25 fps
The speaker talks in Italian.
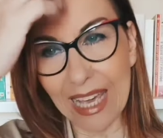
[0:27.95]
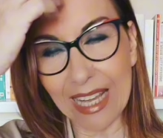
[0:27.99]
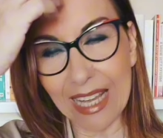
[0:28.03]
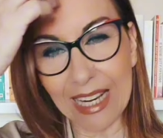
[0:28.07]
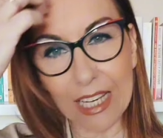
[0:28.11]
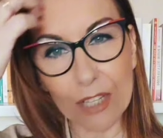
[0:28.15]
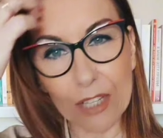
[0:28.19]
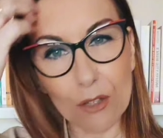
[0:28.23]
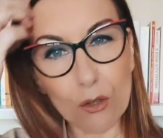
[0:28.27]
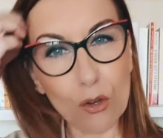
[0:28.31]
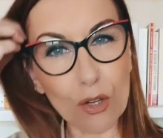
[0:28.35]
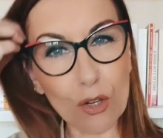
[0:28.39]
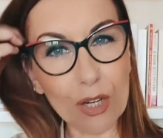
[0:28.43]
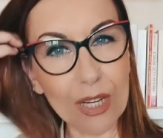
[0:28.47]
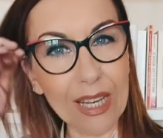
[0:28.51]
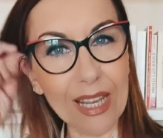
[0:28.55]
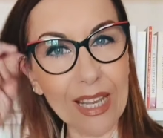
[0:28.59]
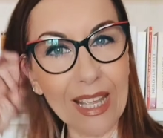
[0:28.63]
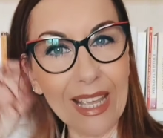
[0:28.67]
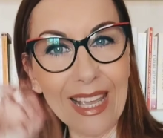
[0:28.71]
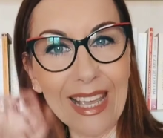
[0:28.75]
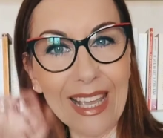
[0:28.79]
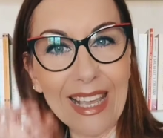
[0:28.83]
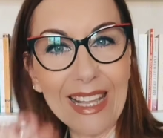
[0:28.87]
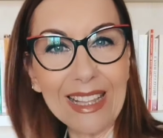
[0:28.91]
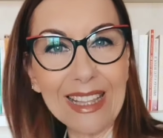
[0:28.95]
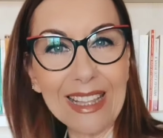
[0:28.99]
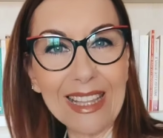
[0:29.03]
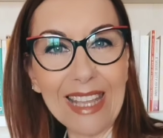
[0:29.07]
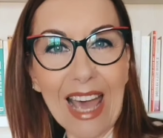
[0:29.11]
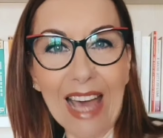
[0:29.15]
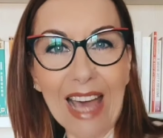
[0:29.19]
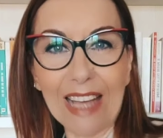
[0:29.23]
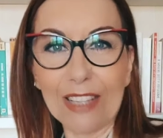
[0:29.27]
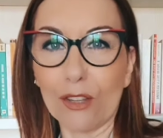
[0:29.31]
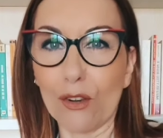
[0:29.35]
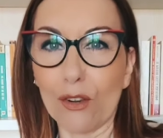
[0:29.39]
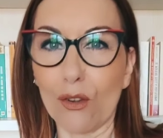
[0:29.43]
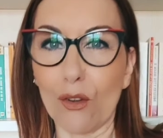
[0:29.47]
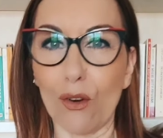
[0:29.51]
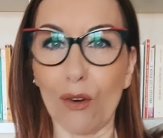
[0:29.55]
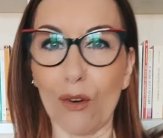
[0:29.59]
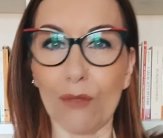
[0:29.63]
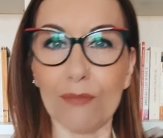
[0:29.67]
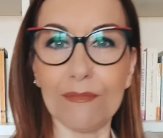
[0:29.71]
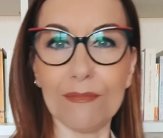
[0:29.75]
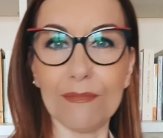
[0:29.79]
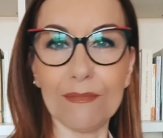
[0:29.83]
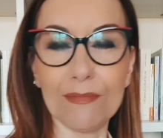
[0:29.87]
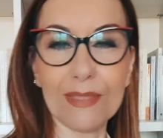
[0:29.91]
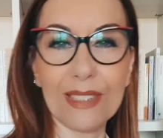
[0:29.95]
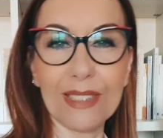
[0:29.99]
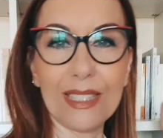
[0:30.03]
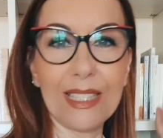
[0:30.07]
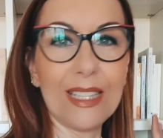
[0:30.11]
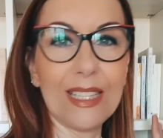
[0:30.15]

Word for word: e ritorni indietro